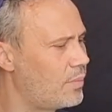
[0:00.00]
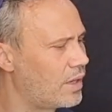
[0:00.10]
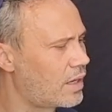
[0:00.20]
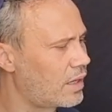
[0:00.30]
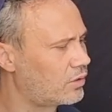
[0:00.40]

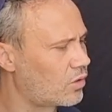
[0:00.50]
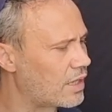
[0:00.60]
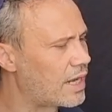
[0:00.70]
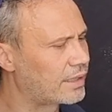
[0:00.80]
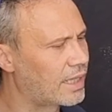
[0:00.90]
per
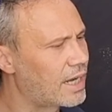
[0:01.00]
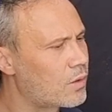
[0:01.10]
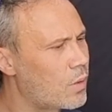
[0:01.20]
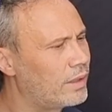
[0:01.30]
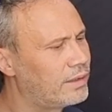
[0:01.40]
ritornare a
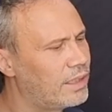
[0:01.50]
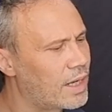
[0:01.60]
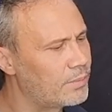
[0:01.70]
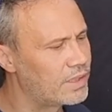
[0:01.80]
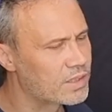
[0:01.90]
dare quel
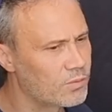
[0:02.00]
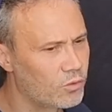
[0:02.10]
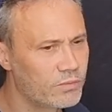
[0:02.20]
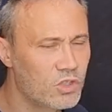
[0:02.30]
dinamismo.